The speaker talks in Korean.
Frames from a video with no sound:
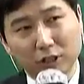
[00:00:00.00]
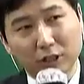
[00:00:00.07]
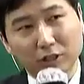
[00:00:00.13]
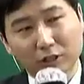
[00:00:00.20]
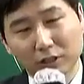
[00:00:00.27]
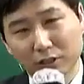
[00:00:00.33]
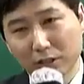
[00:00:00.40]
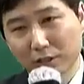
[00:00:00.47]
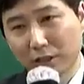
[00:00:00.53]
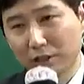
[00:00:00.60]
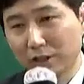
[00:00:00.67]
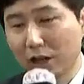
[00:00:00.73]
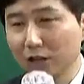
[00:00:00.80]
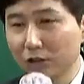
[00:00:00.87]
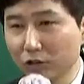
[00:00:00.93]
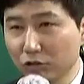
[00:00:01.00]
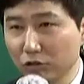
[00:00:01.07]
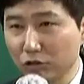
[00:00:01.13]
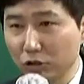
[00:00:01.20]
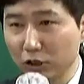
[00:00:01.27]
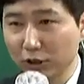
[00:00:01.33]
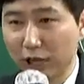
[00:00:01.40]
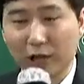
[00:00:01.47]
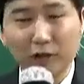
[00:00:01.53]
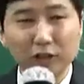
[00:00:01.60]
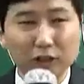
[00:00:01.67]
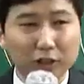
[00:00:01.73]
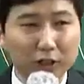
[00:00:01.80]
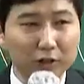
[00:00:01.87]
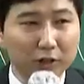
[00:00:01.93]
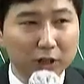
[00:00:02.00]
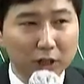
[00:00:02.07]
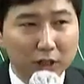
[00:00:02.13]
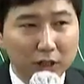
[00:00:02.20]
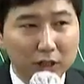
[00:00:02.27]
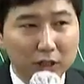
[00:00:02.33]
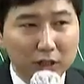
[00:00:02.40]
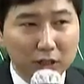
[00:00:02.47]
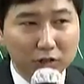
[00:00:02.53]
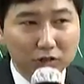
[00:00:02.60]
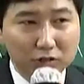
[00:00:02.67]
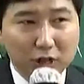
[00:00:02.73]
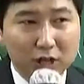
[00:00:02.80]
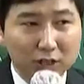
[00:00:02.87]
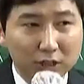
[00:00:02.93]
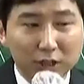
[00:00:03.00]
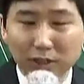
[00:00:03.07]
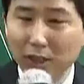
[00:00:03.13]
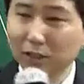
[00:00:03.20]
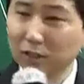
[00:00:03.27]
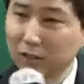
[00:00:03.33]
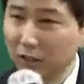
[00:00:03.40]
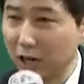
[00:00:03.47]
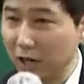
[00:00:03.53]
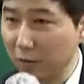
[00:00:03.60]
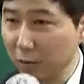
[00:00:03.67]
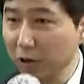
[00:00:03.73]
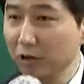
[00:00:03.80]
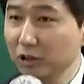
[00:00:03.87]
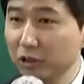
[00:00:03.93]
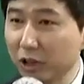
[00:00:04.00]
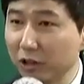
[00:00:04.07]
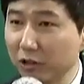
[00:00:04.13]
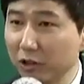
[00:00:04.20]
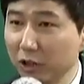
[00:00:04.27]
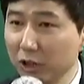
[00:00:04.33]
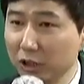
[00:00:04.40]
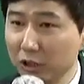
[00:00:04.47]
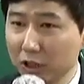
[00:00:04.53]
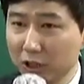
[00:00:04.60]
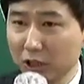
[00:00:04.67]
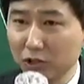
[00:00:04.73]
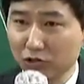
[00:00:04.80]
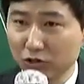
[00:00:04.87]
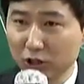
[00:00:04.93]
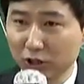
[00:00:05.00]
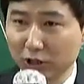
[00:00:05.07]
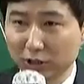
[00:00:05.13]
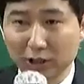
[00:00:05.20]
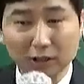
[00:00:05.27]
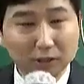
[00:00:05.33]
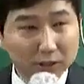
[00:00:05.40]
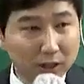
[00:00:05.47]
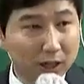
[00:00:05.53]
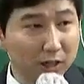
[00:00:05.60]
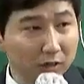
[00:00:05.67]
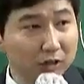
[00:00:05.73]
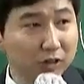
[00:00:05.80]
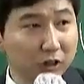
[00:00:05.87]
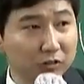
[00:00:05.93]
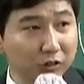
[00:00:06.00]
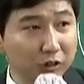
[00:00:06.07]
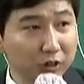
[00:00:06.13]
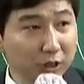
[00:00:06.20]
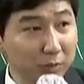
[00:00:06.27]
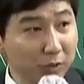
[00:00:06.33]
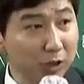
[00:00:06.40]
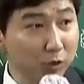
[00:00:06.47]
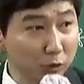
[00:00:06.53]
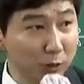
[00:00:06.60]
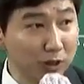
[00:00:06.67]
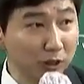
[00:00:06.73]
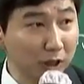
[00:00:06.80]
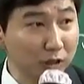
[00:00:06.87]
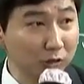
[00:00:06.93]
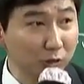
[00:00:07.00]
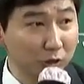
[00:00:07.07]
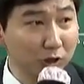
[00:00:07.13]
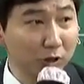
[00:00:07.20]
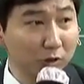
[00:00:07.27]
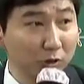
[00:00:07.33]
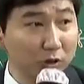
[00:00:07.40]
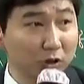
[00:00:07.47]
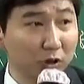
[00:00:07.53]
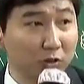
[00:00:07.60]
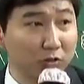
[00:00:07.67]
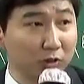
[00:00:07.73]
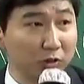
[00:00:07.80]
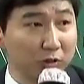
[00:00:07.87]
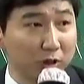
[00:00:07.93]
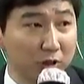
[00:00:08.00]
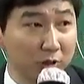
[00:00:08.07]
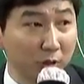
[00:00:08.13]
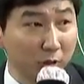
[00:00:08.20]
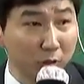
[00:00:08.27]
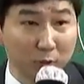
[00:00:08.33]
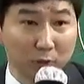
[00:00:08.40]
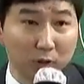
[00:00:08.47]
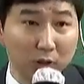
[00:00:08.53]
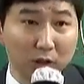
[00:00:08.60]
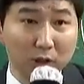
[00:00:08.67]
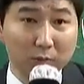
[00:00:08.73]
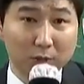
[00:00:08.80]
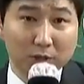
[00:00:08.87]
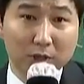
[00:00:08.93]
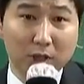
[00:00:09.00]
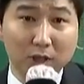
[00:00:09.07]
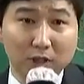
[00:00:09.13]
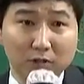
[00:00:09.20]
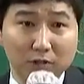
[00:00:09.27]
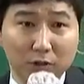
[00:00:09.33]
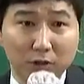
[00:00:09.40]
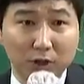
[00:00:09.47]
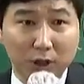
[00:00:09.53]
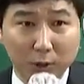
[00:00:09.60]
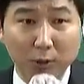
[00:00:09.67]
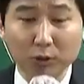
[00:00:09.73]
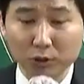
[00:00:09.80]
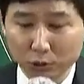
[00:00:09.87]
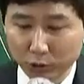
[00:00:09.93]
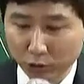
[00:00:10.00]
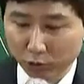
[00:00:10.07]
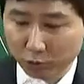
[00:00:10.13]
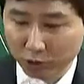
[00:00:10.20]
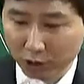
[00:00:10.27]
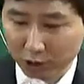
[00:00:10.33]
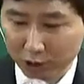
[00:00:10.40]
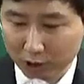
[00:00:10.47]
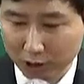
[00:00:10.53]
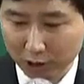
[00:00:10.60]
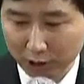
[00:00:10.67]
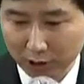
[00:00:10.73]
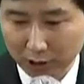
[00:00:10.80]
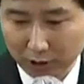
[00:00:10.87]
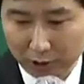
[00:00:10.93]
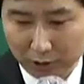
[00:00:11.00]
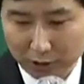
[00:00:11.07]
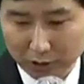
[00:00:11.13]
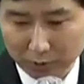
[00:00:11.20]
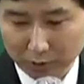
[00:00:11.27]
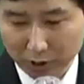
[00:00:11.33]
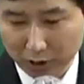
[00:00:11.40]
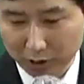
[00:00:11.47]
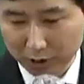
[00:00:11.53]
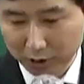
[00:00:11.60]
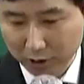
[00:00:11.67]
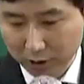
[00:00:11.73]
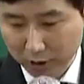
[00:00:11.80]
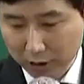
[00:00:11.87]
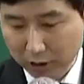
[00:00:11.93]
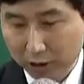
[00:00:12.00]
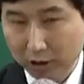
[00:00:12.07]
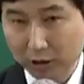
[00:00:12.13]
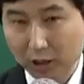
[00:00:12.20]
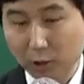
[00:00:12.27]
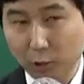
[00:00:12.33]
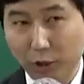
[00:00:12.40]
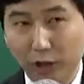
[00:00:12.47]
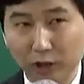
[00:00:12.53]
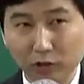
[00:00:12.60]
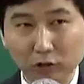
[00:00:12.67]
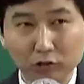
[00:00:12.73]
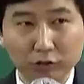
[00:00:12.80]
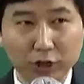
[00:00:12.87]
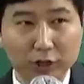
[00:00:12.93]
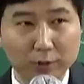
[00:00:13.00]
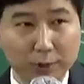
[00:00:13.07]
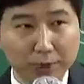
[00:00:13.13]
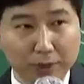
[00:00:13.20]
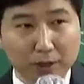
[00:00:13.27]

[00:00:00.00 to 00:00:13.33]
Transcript: 진행된 특강들도 다 이런 식이에요. 1기 수강자 대상 특강 뭐 이런 식이에요. 2기 수강자 대상 특강 이런 식이고요. 3기도 마찬가지고요. 특강도 그런 식이고요. 지리응답도 마찬가지고요. 다 그런 식으로 준비가 되어 있습니다. 실제 올해 같은 경우에